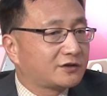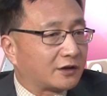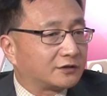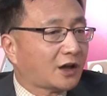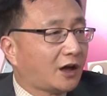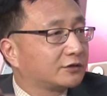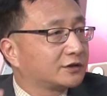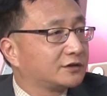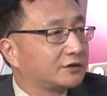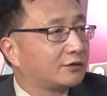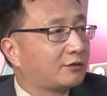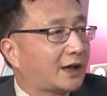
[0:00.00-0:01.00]
一整套的一
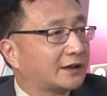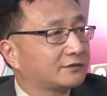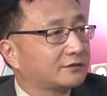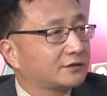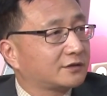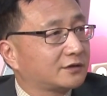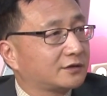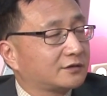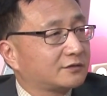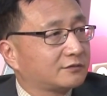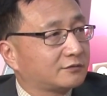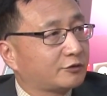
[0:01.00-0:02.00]
种话，就是
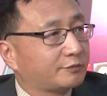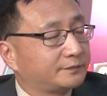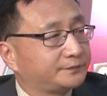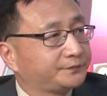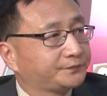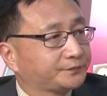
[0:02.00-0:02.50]
所以啊。